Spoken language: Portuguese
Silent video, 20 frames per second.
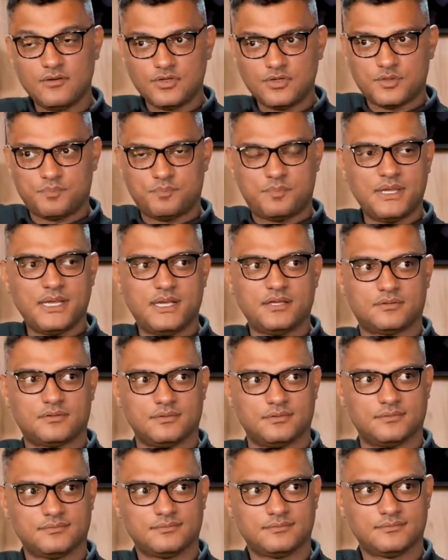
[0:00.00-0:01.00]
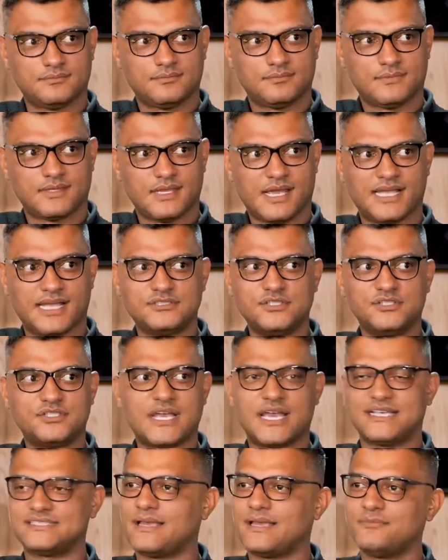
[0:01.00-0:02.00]
no espírito, a gente
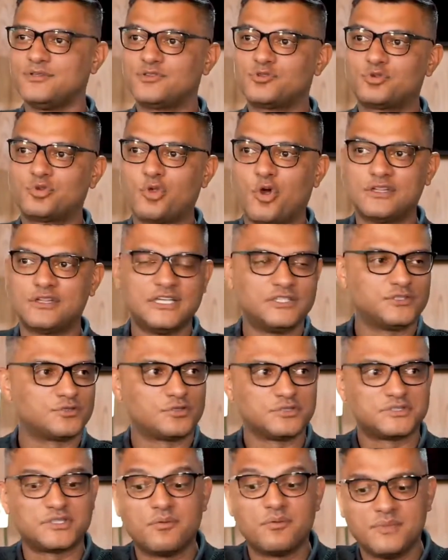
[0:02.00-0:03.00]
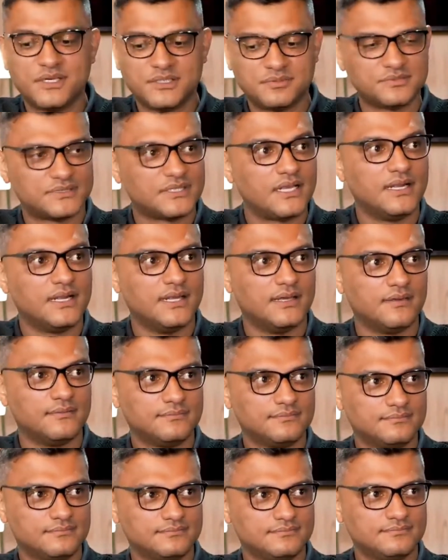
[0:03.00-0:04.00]
recebe toda a instrução mesmo sem ler.
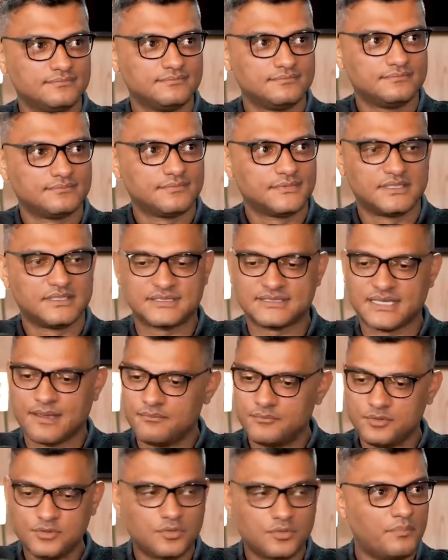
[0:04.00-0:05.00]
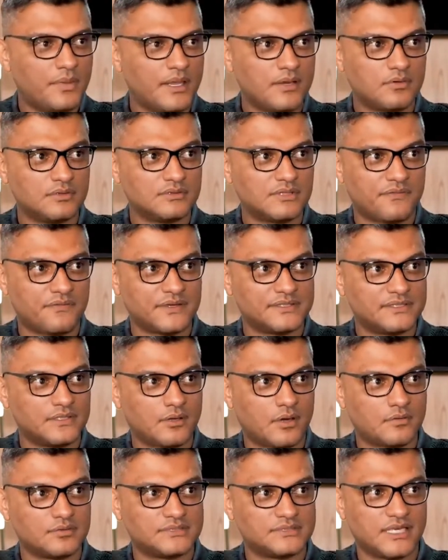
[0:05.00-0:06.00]
Você sabe muito bem quando está
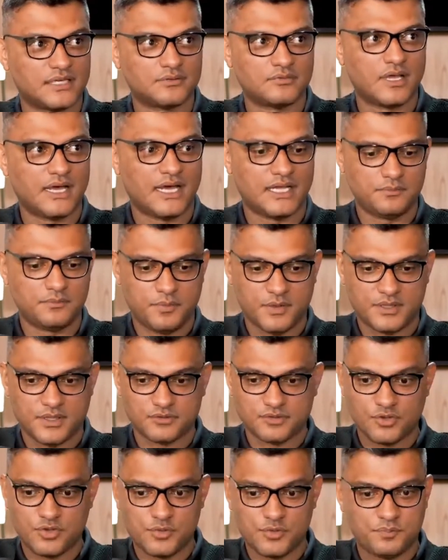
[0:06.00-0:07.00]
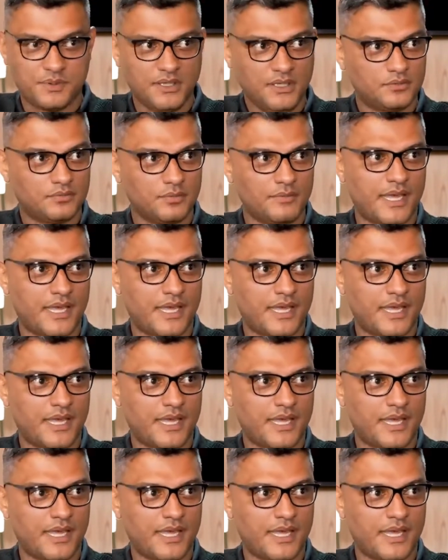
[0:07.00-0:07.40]
fazendo algo certo ou errado, porque o seu espírito